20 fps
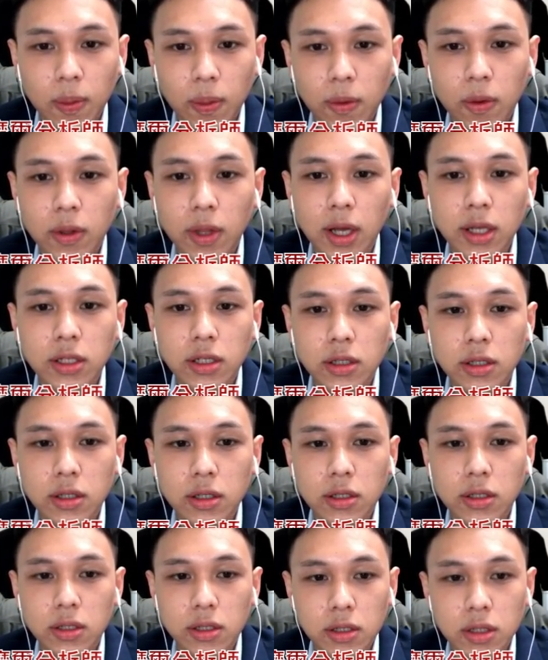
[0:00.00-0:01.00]
对，那其
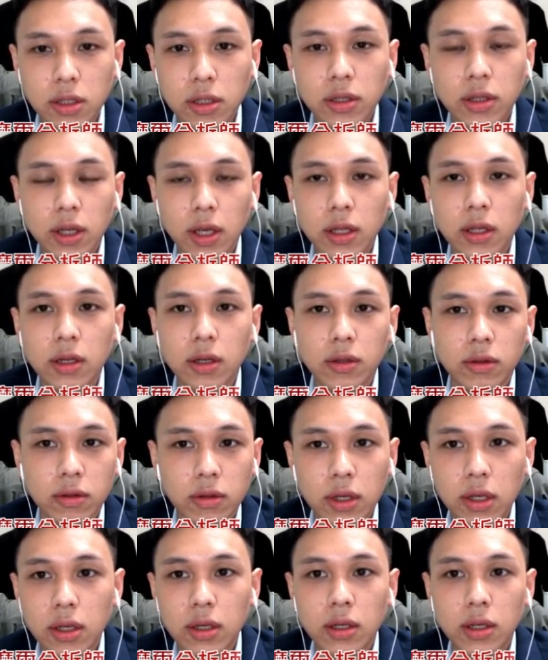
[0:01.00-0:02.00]
实四星跌停的
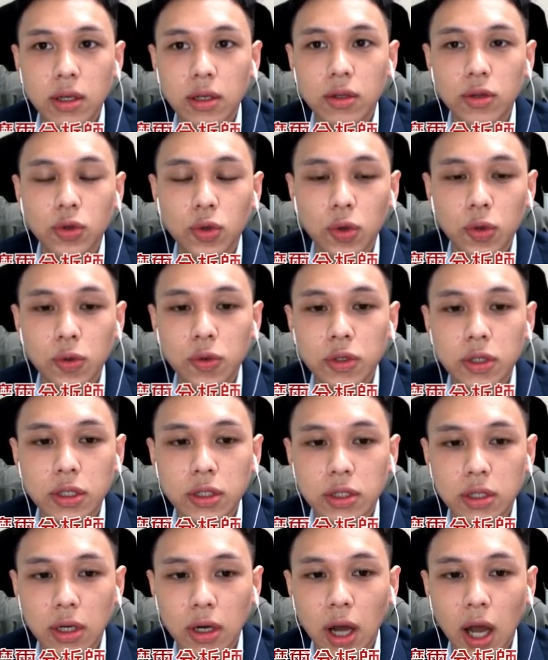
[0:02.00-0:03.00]
第一天，对于其
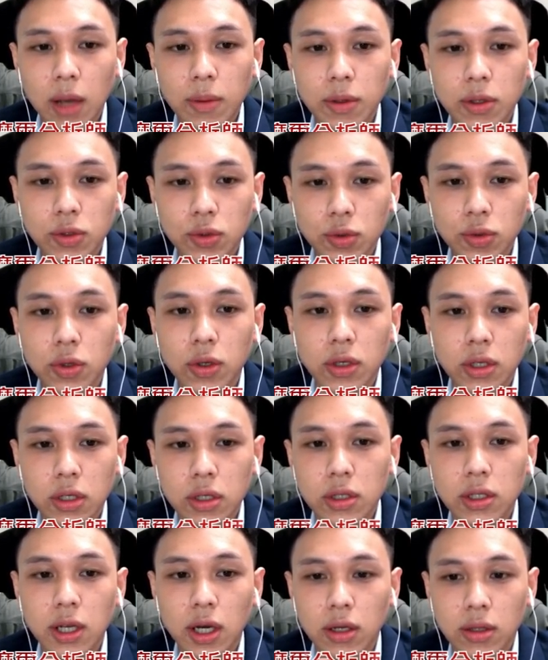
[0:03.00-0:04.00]
整个 I P 族群的
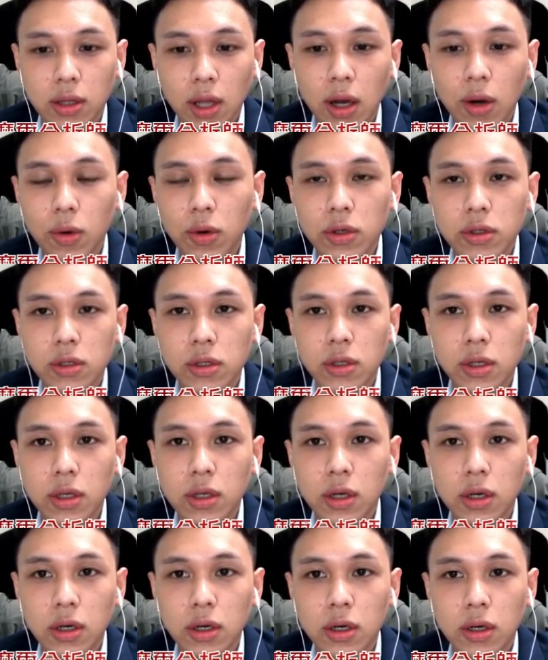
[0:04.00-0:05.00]
影响，它会是一
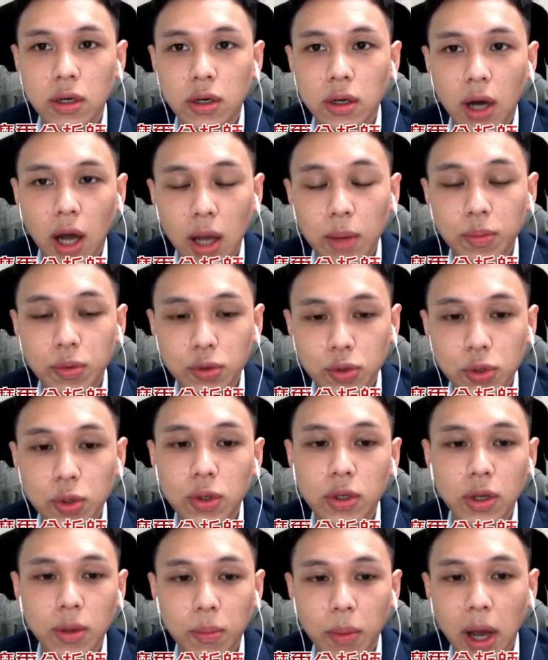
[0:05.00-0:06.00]
个还不
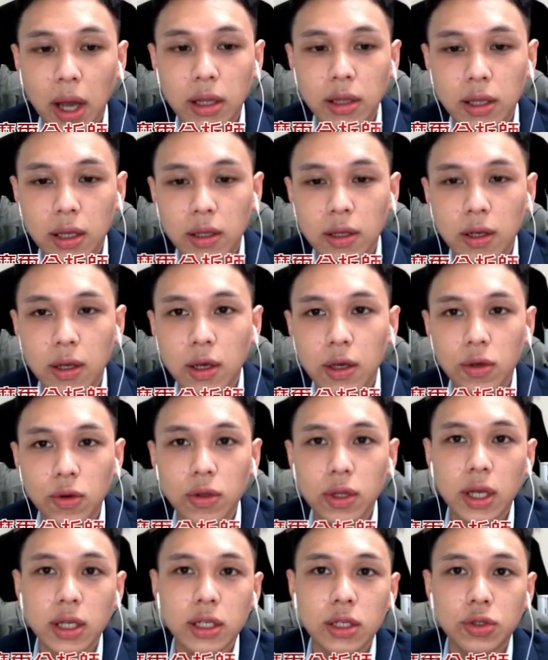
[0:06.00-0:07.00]
错的买点。因
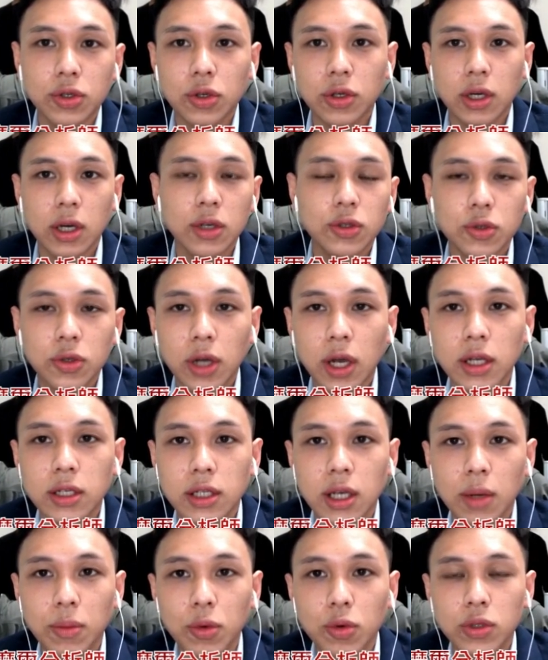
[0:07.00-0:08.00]
为大家就可以去看一
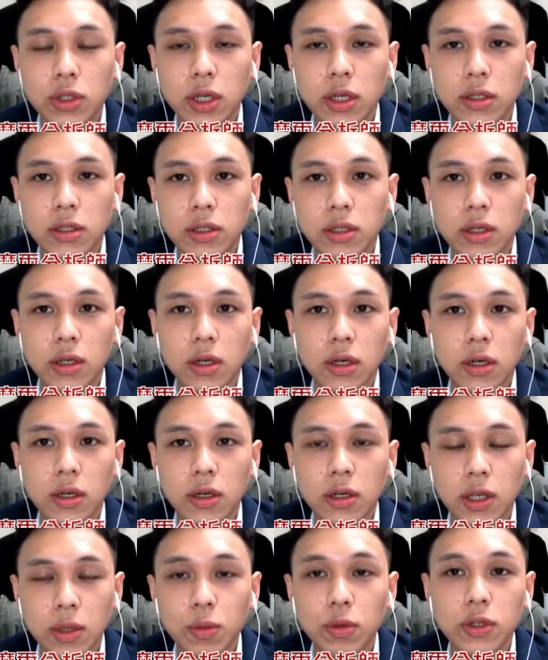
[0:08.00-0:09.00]
下目前这
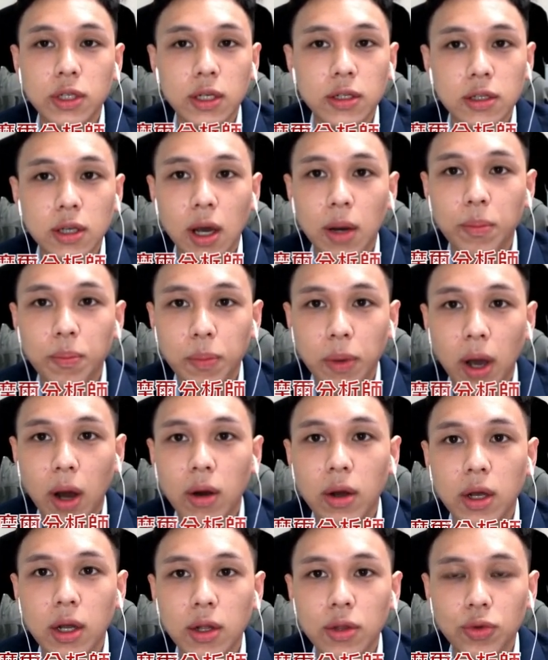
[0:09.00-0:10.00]
个荧幕上这张表，
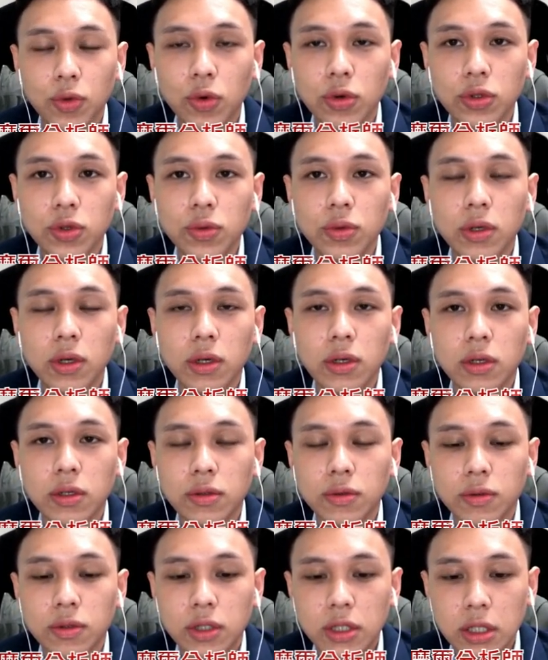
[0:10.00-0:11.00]
多数
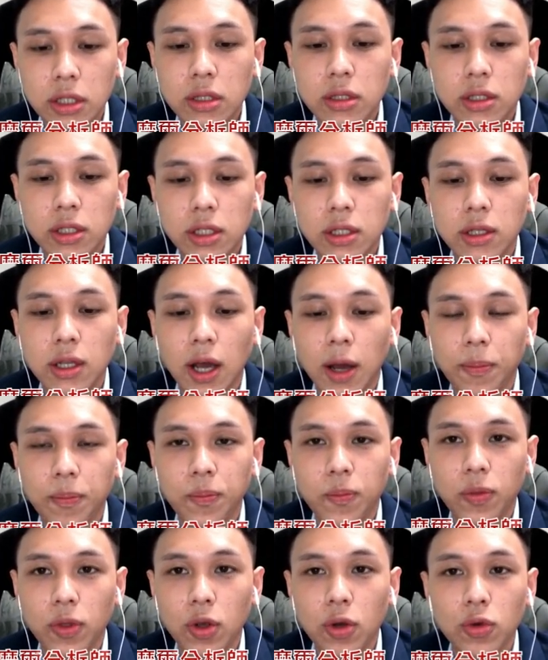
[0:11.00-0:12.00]
的基金呐，
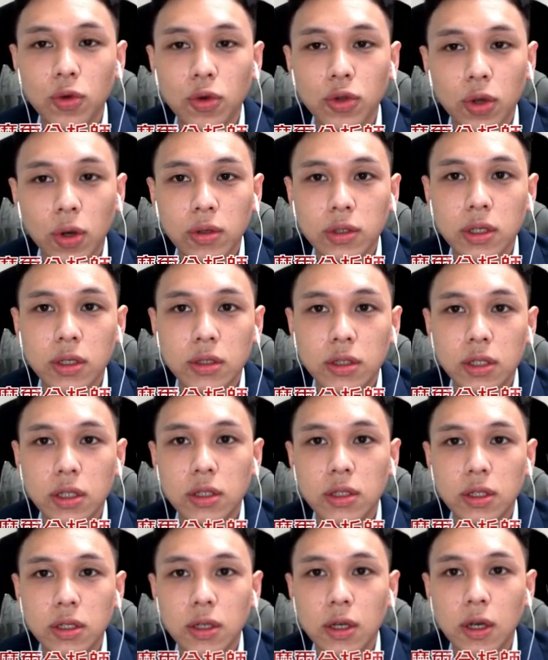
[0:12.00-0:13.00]
比如说投信的基
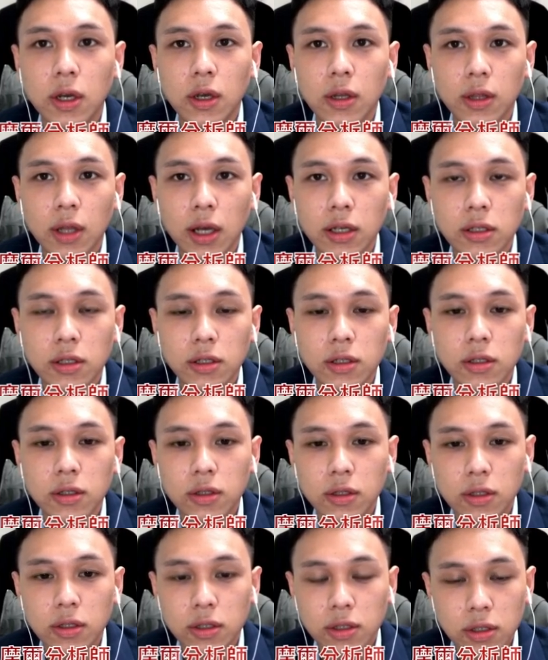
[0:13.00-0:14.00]
金，它
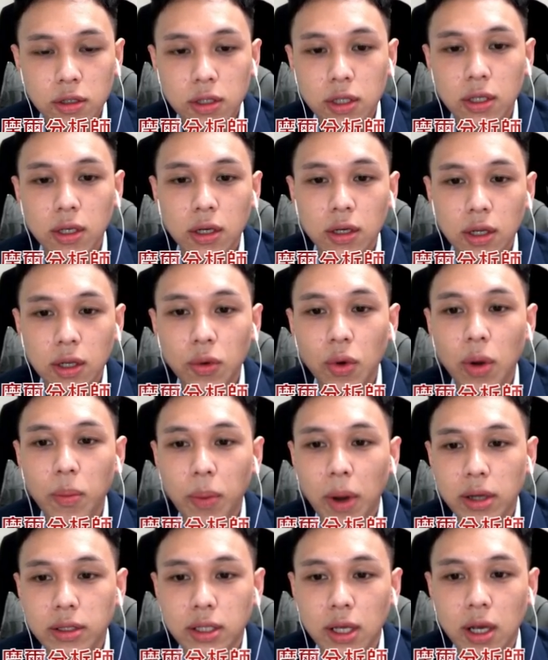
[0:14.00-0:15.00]
是四星跟利旺
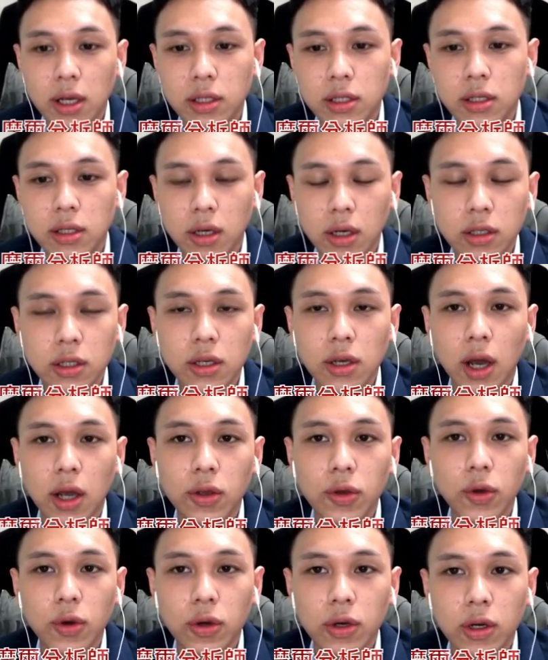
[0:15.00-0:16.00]
绑在一起，而且还
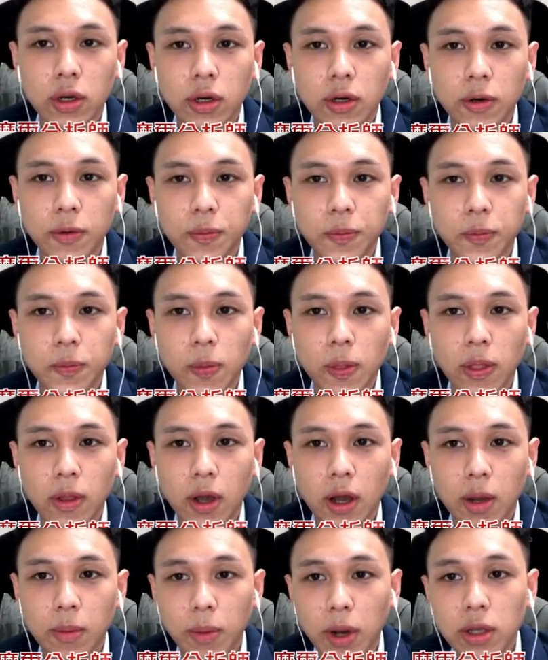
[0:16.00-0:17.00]
有一个
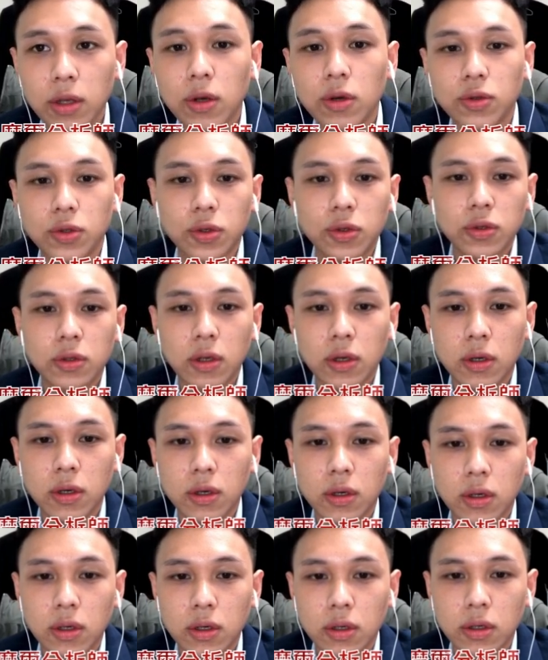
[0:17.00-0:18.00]
还蛮有趣
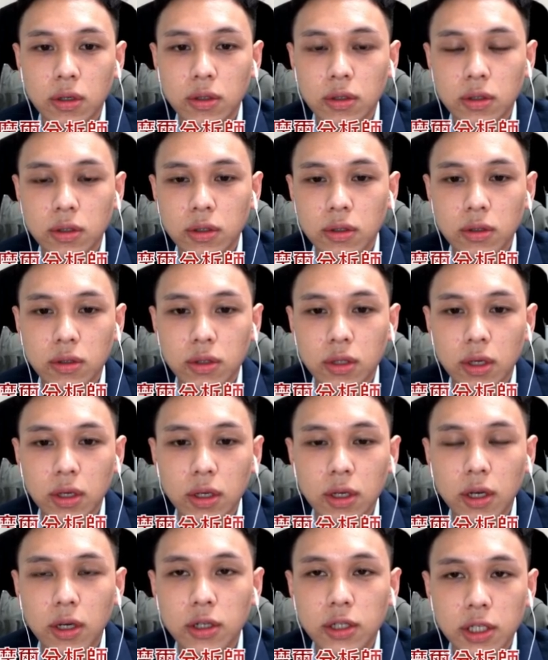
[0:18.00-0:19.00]
的的一
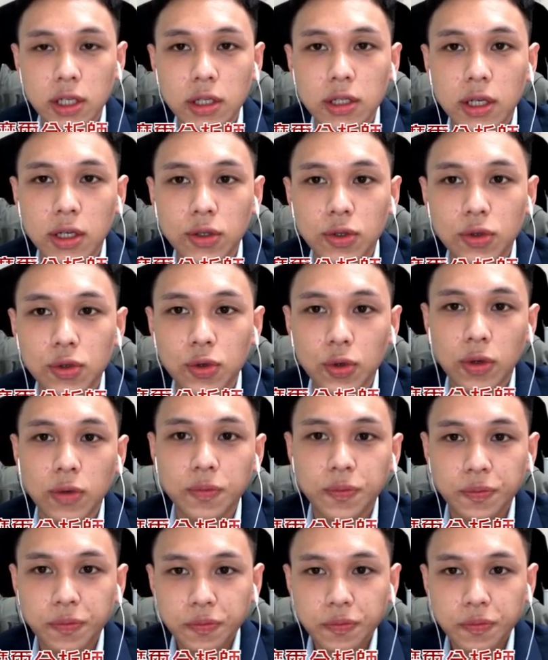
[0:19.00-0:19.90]
个现象，就是说。